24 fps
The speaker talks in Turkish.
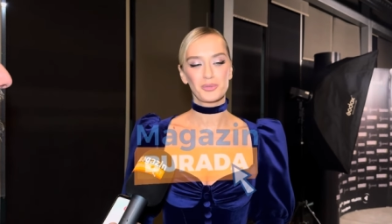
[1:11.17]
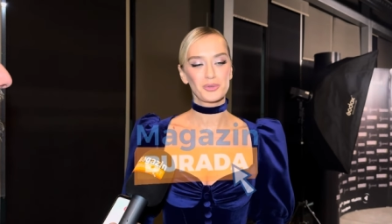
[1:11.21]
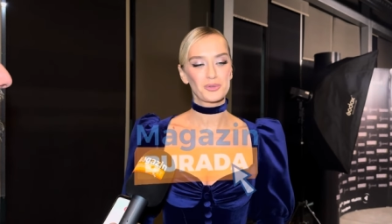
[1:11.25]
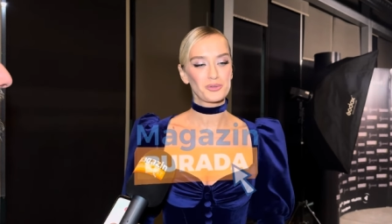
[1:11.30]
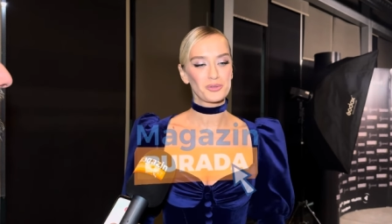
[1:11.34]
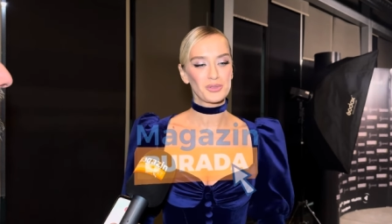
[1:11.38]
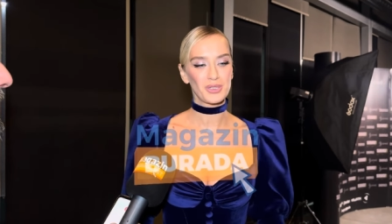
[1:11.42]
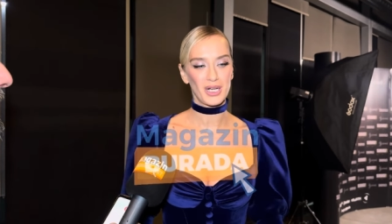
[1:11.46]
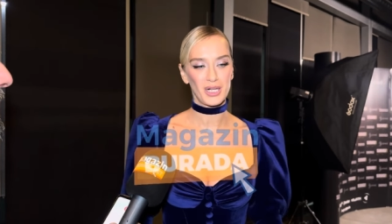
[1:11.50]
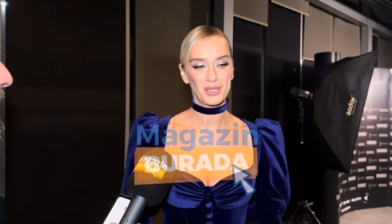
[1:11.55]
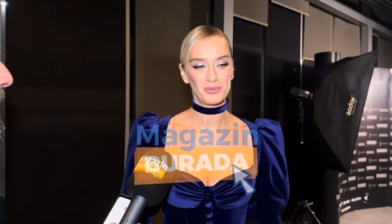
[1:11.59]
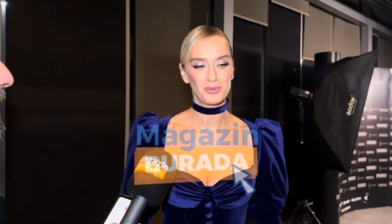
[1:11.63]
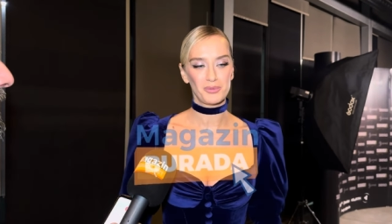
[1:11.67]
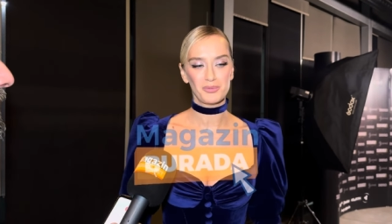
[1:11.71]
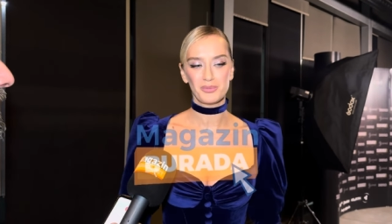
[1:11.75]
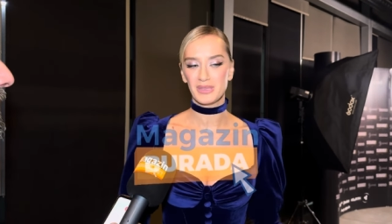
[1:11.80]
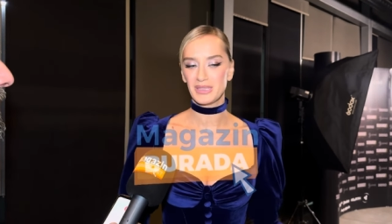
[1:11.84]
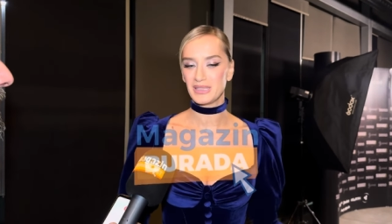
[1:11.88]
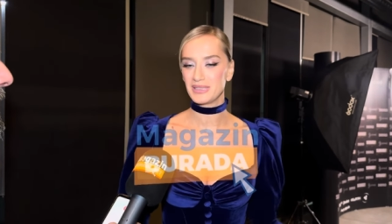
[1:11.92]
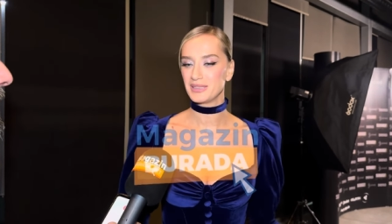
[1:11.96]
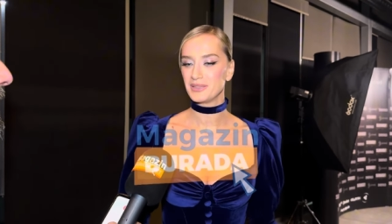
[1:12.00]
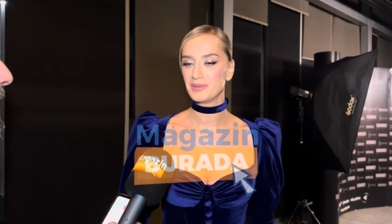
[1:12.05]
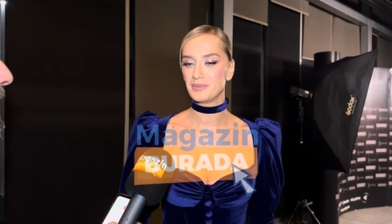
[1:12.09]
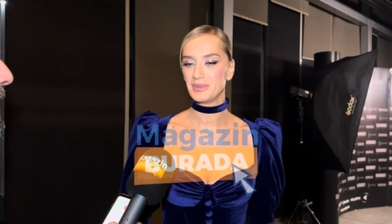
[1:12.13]
Bütün
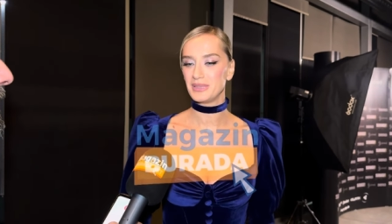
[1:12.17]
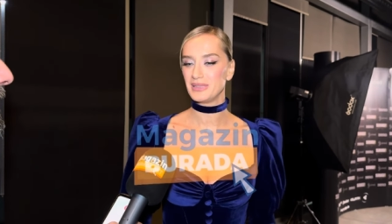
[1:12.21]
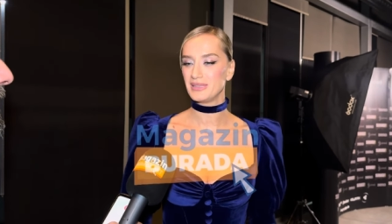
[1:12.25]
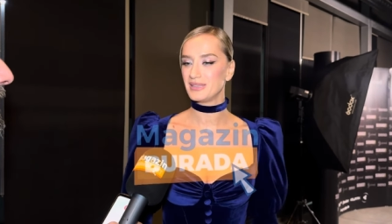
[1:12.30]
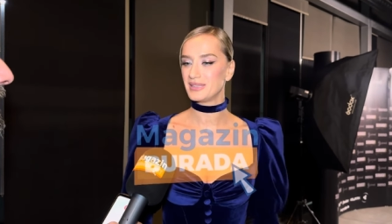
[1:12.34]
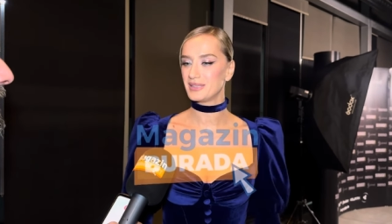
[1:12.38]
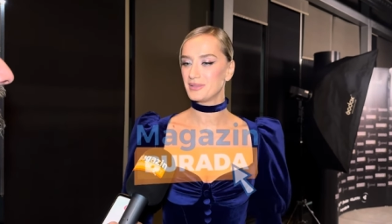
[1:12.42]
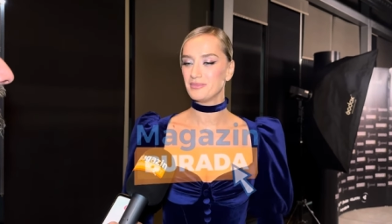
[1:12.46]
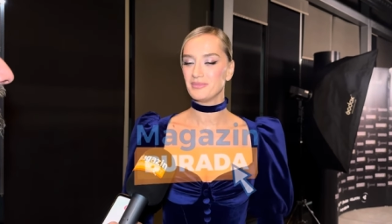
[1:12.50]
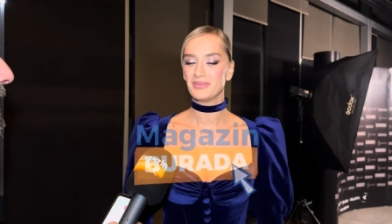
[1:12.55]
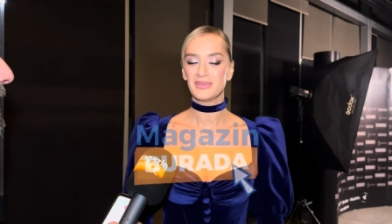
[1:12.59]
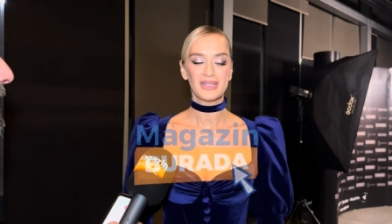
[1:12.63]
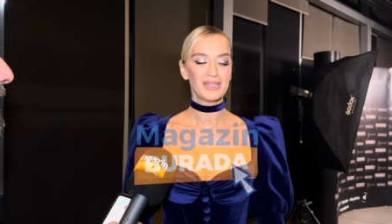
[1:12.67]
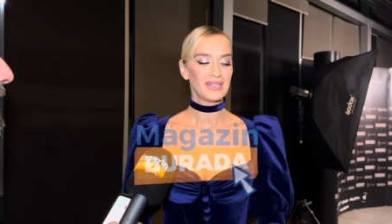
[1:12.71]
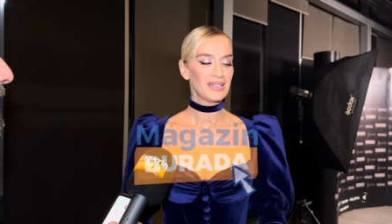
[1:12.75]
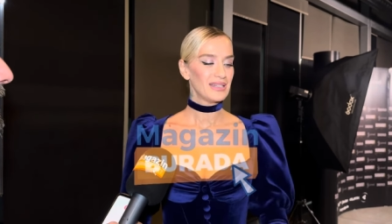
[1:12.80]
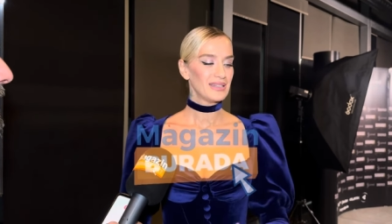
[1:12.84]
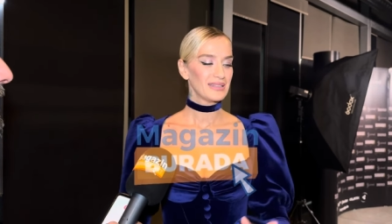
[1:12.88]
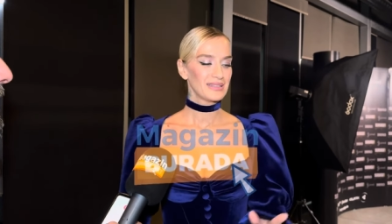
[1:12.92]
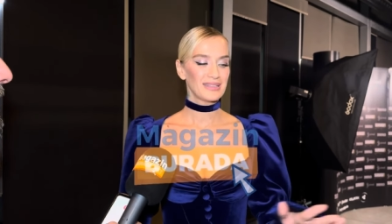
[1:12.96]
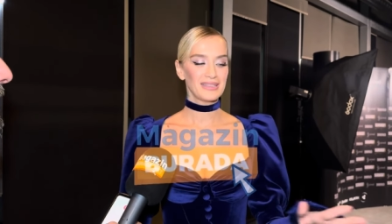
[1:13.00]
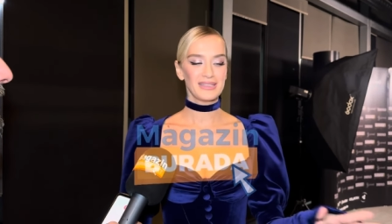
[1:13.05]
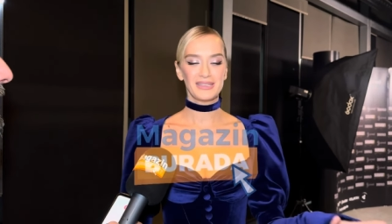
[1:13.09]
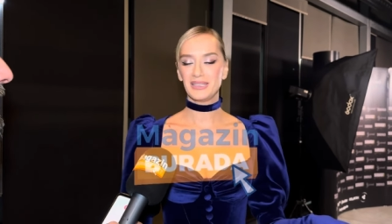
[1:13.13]
albümlerini bilirim
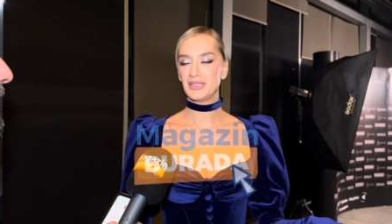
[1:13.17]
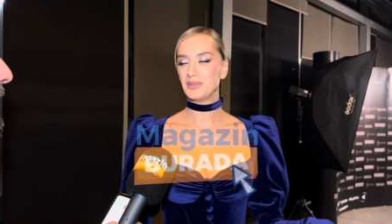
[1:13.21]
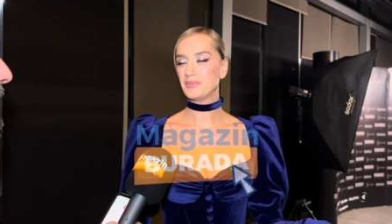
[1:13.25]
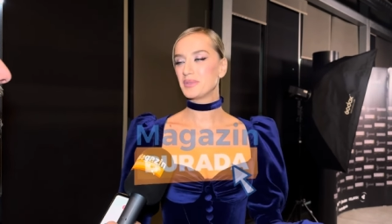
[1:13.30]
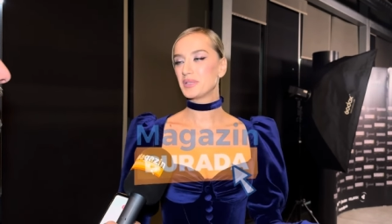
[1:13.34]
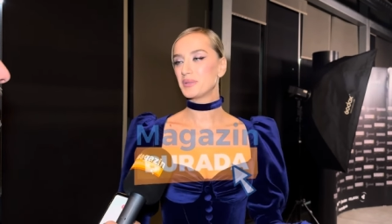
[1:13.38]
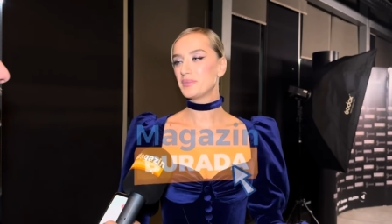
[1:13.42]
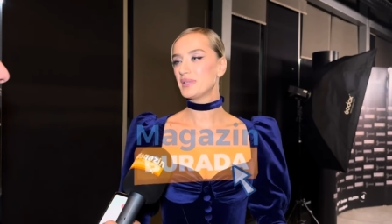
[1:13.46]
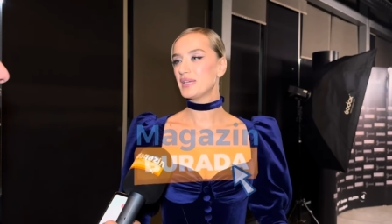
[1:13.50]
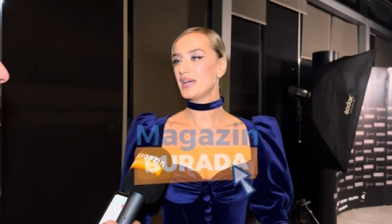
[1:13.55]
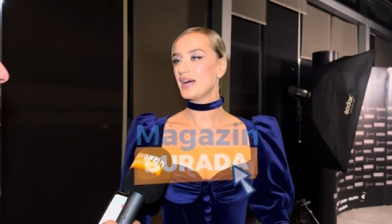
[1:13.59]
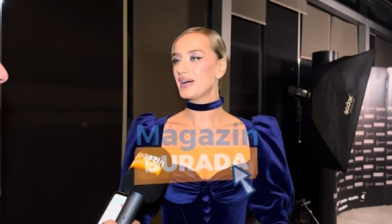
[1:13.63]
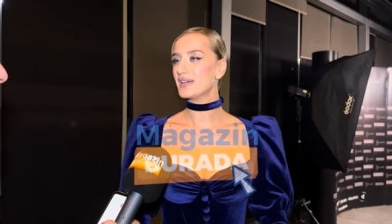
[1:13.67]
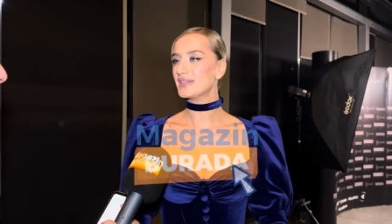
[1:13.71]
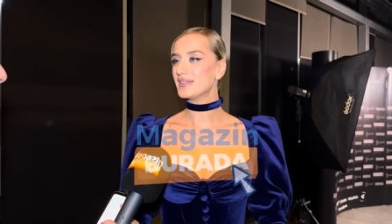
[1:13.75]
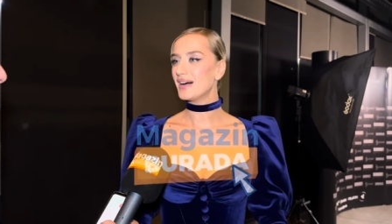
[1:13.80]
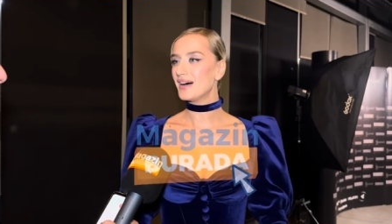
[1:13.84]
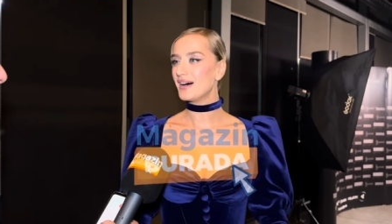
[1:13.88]
dediğim gibi yani